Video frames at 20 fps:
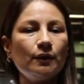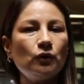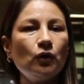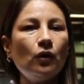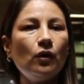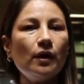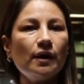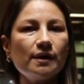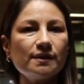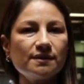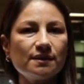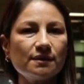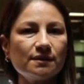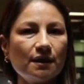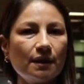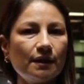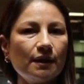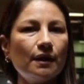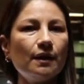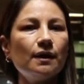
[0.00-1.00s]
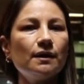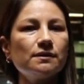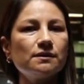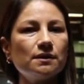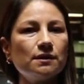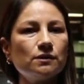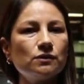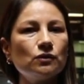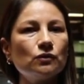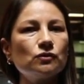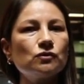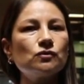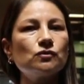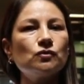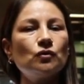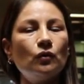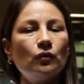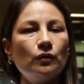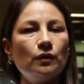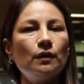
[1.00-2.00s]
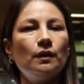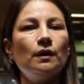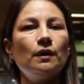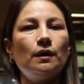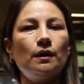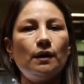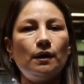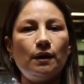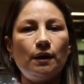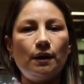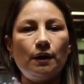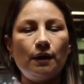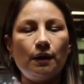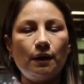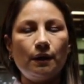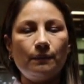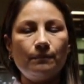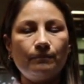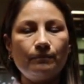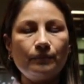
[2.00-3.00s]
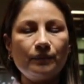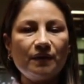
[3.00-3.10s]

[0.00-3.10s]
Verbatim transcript: Toda esta serie de ejercicios son eh,